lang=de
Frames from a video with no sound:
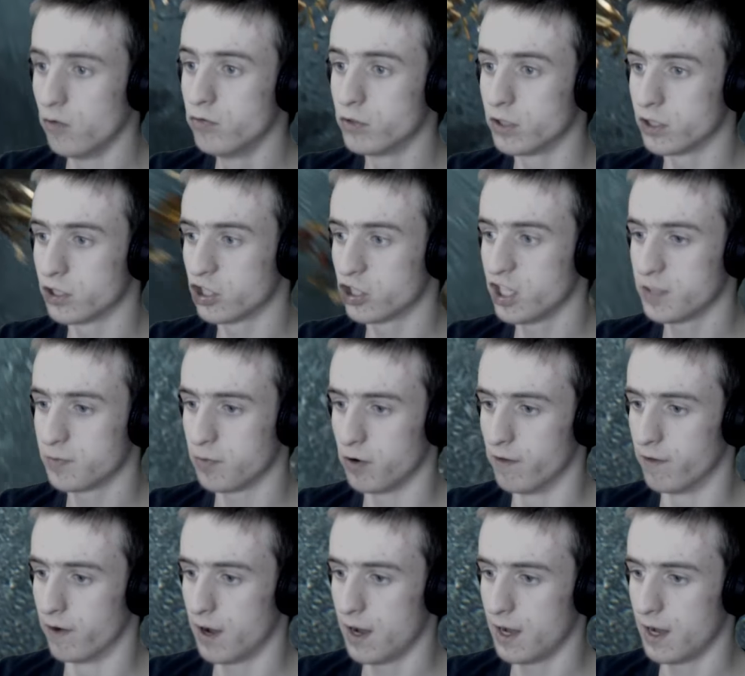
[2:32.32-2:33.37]
das
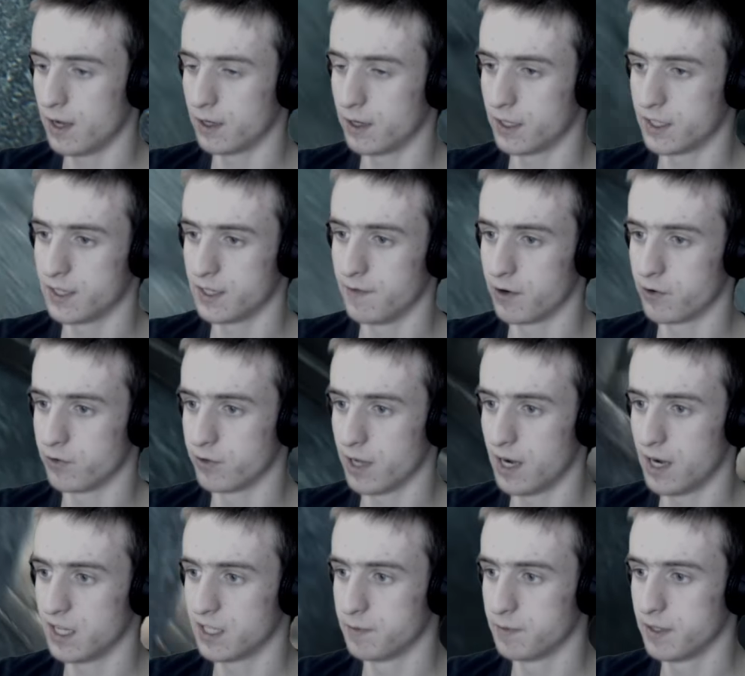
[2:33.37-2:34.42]
Schießpulver. Ah, das nehmen wir natürlich
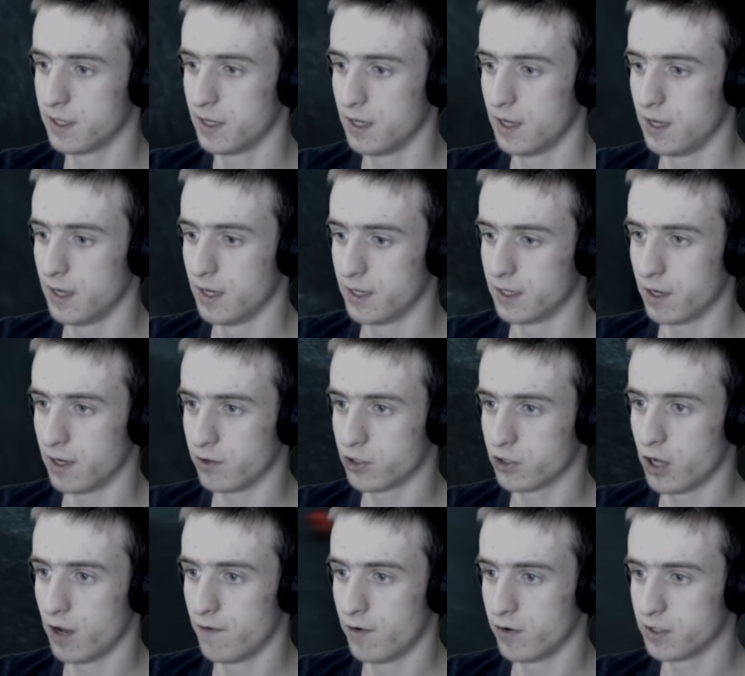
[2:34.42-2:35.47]
alles mit. Daraus
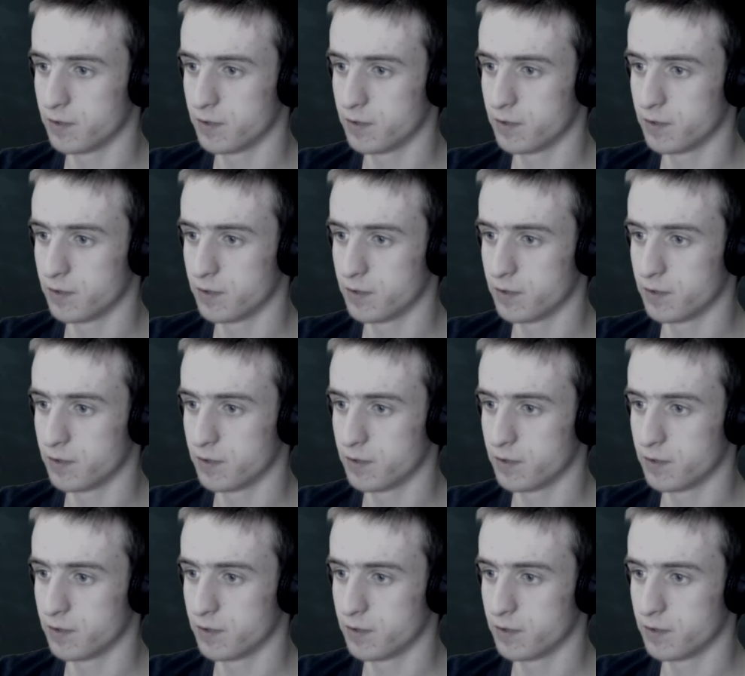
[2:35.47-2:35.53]
können wir uns